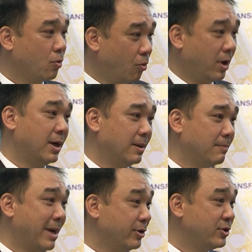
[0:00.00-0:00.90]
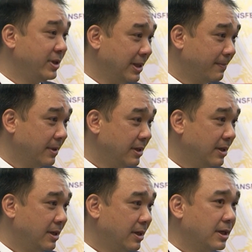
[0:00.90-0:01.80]
của bản thân doanh nghiệp.
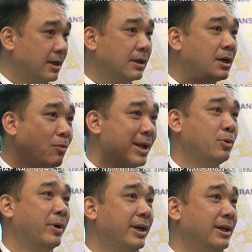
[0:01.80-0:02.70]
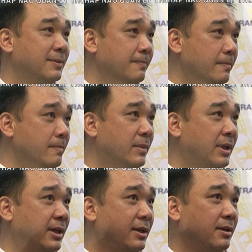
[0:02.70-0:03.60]
Cơ quan thuế
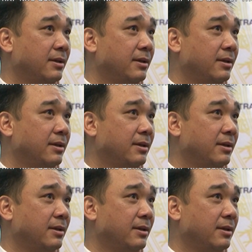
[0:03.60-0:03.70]
thì